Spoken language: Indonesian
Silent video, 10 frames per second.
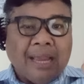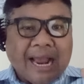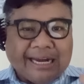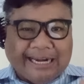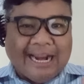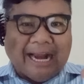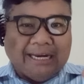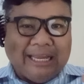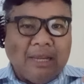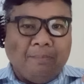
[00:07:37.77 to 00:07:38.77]
dengan
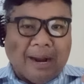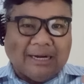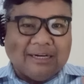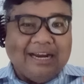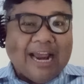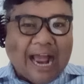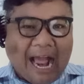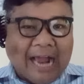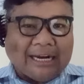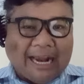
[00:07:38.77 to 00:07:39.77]
iman
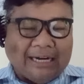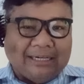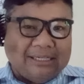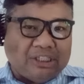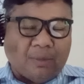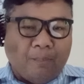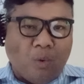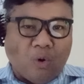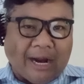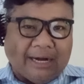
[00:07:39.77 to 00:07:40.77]
akan disembuhkan.